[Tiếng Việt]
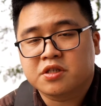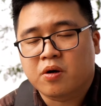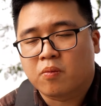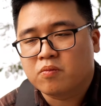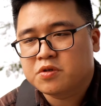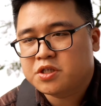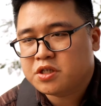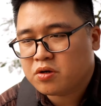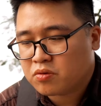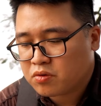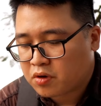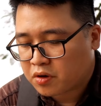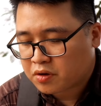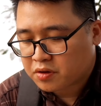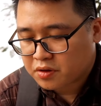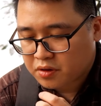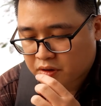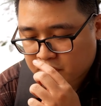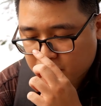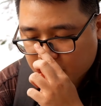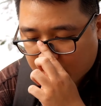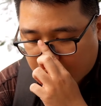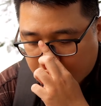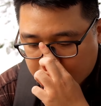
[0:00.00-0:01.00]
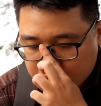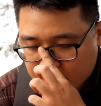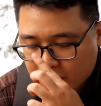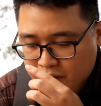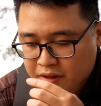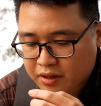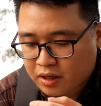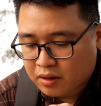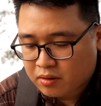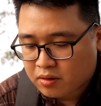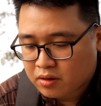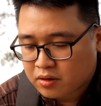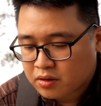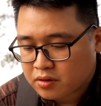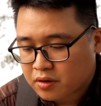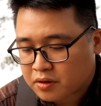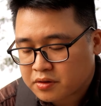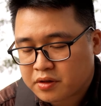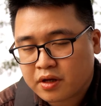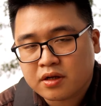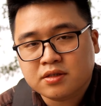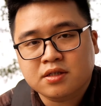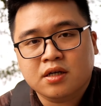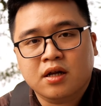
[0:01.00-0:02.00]
chống chịu được những cái tác nhân
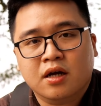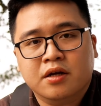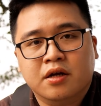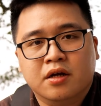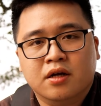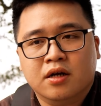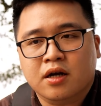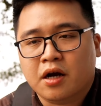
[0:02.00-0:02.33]
thời tiết rất là